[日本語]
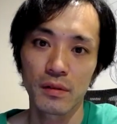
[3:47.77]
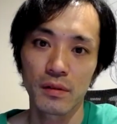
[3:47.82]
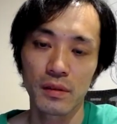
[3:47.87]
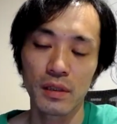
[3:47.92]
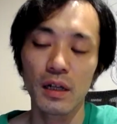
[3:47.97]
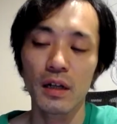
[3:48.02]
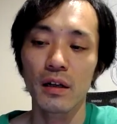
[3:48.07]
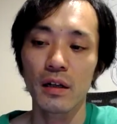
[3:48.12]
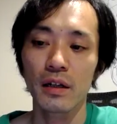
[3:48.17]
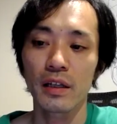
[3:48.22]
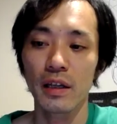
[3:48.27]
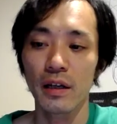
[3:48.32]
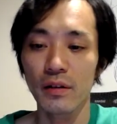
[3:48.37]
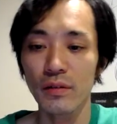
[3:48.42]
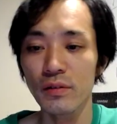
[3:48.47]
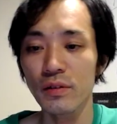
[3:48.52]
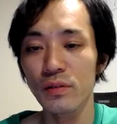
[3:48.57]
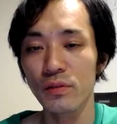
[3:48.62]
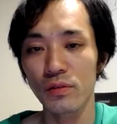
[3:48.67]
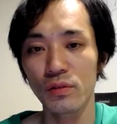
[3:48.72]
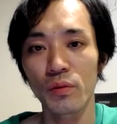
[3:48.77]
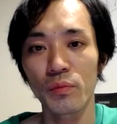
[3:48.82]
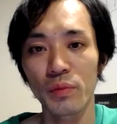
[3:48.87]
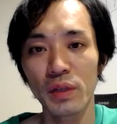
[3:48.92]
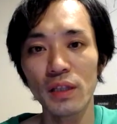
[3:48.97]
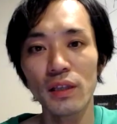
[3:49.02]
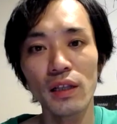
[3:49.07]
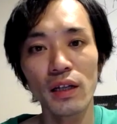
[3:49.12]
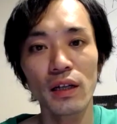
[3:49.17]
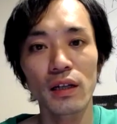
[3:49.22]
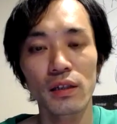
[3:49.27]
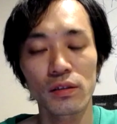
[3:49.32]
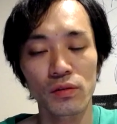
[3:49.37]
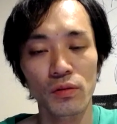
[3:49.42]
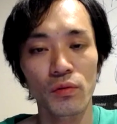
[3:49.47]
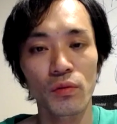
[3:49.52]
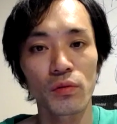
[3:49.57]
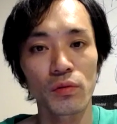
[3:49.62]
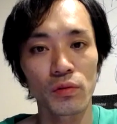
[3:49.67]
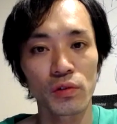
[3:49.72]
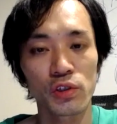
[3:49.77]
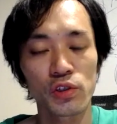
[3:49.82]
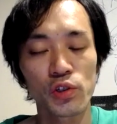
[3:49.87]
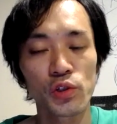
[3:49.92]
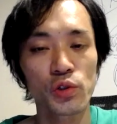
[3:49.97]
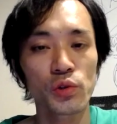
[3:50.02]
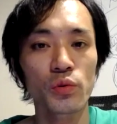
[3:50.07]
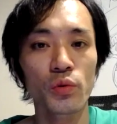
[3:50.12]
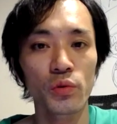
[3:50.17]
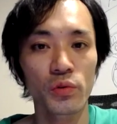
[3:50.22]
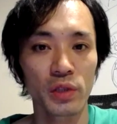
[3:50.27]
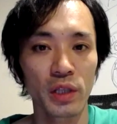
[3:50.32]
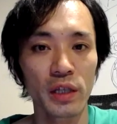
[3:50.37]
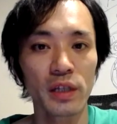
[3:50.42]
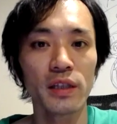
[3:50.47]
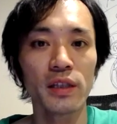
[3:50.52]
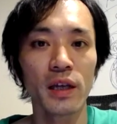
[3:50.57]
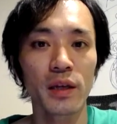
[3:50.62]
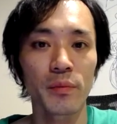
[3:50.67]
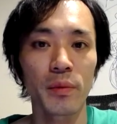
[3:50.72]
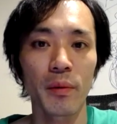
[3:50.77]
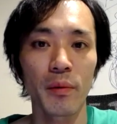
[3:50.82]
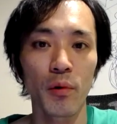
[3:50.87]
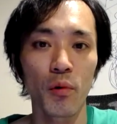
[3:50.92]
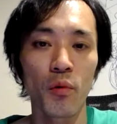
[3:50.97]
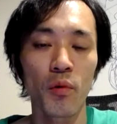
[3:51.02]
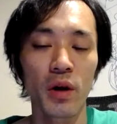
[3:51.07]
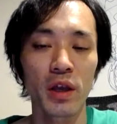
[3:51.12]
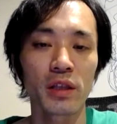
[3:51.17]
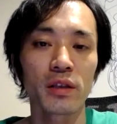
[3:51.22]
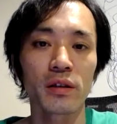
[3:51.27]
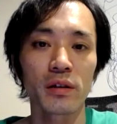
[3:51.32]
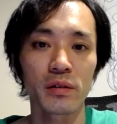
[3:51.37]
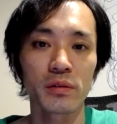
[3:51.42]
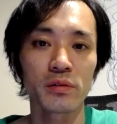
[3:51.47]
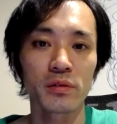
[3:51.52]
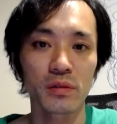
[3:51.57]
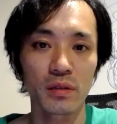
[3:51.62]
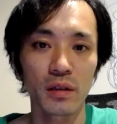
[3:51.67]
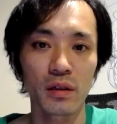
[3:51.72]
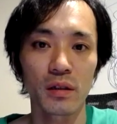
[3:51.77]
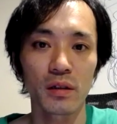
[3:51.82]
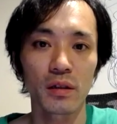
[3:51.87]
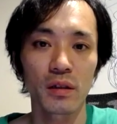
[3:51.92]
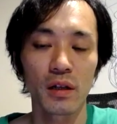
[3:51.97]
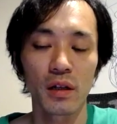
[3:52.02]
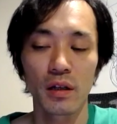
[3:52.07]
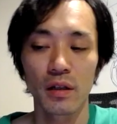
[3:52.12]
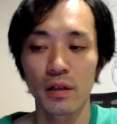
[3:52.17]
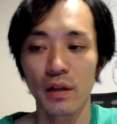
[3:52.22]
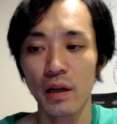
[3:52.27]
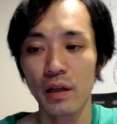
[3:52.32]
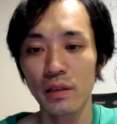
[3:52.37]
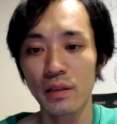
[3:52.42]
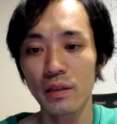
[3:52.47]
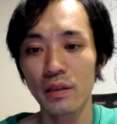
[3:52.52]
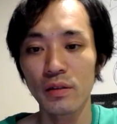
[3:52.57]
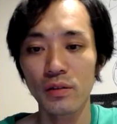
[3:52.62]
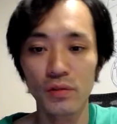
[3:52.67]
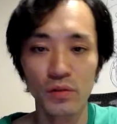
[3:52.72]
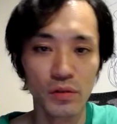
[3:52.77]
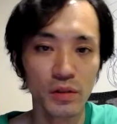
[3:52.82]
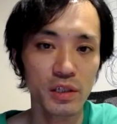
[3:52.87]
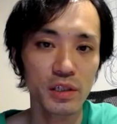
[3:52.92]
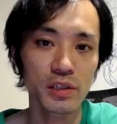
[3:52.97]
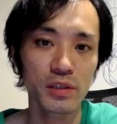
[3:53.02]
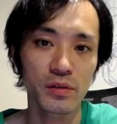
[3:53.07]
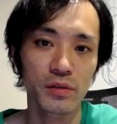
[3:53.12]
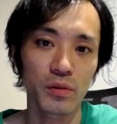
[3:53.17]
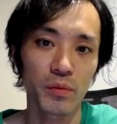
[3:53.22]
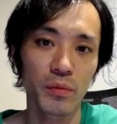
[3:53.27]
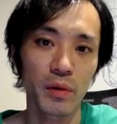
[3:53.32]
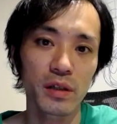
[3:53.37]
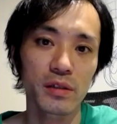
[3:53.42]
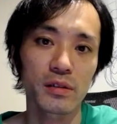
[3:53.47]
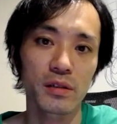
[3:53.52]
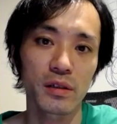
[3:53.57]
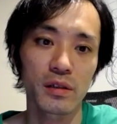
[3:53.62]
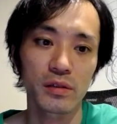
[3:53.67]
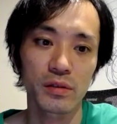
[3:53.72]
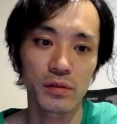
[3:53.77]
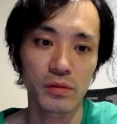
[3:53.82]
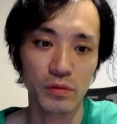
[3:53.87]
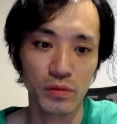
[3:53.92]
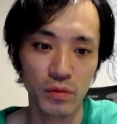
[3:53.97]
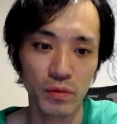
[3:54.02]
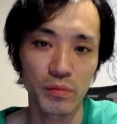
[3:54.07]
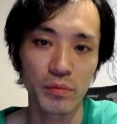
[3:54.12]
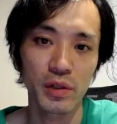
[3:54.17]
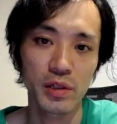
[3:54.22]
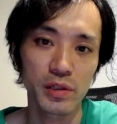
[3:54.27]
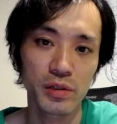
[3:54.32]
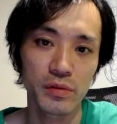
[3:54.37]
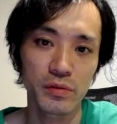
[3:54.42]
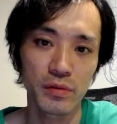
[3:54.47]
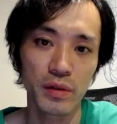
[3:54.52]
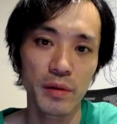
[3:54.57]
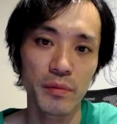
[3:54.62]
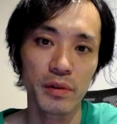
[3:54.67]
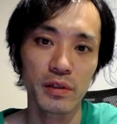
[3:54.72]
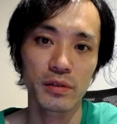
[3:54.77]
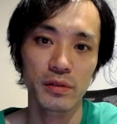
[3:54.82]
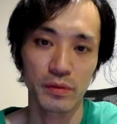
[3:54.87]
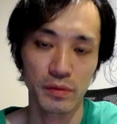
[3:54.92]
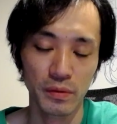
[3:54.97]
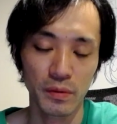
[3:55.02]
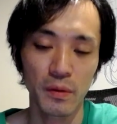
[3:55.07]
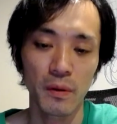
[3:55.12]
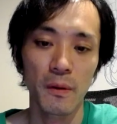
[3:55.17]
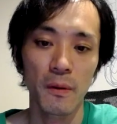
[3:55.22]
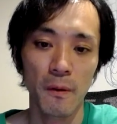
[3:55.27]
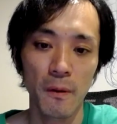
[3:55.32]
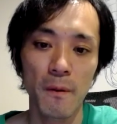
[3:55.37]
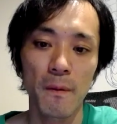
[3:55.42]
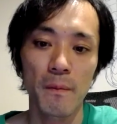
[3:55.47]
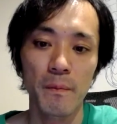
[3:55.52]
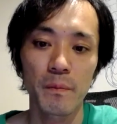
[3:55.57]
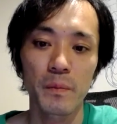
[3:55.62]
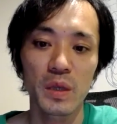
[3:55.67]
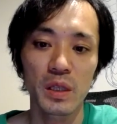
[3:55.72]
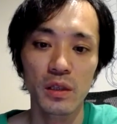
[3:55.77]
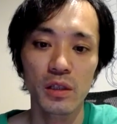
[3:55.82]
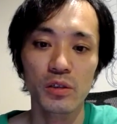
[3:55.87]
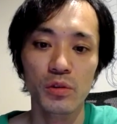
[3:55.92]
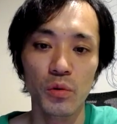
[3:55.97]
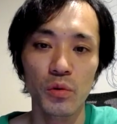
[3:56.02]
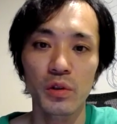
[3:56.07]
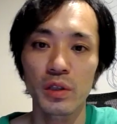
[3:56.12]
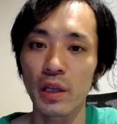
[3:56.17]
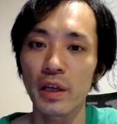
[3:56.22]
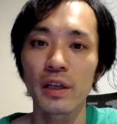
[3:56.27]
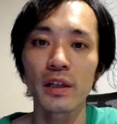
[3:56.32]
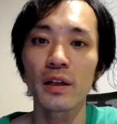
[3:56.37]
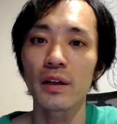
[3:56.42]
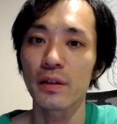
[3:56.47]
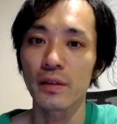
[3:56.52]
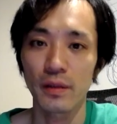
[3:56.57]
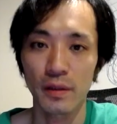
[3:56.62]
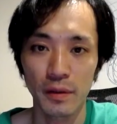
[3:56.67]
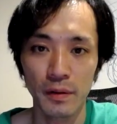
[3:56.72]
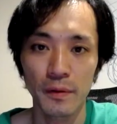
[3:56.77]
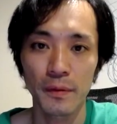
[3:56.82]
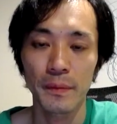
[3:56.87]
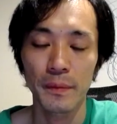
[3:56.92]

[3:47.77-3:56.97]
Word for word: だから逆に言うとみんながそこを習得できないまま終えてるんでライティングの技術をマスターすると飯食えますよみんなそこできないんで